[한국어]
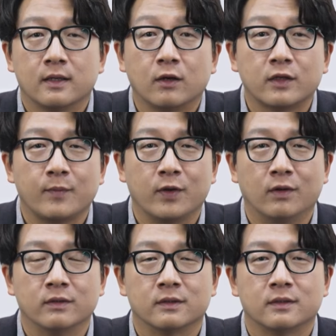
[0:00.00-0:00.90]

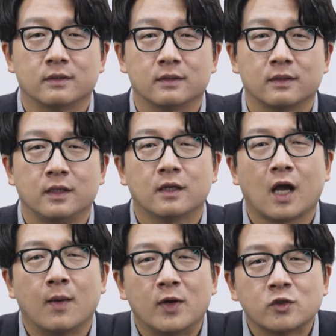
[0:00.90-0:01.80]
그렇다면 이
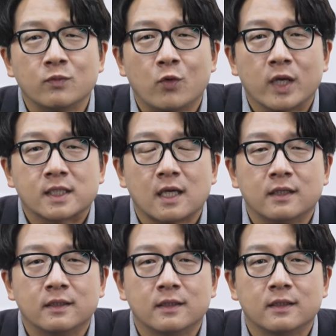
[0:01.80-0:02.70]
가마솥 모형의
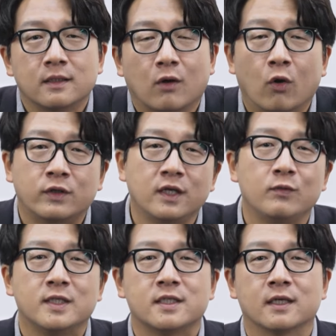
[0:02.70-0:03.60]
산은 어디에
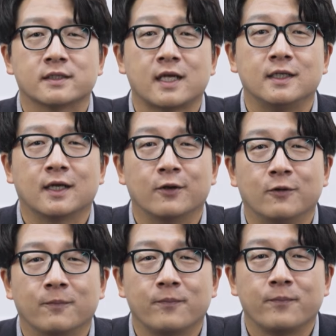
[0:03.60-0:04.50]
위치한
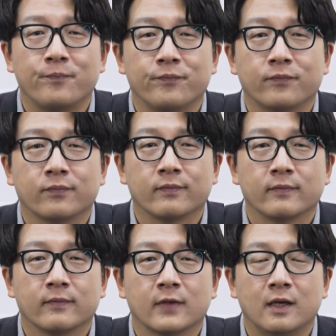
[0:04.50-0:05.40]
산일까요?
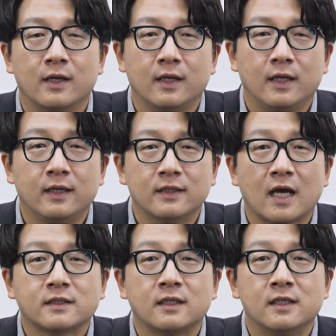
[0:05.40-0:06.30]
이는
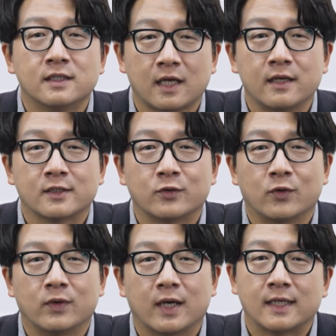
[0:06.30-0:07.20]
학자들
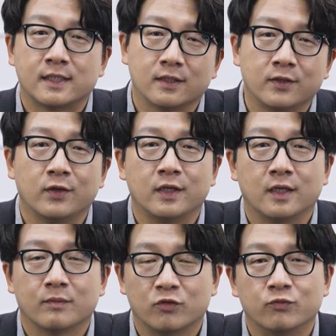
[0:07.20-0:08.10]
사이에서도 아직
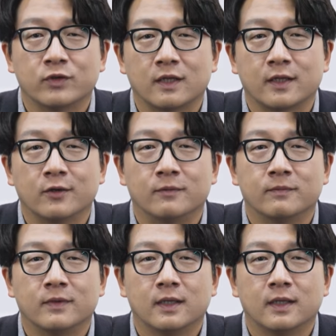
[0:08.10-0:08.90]
의견이 분분한데요.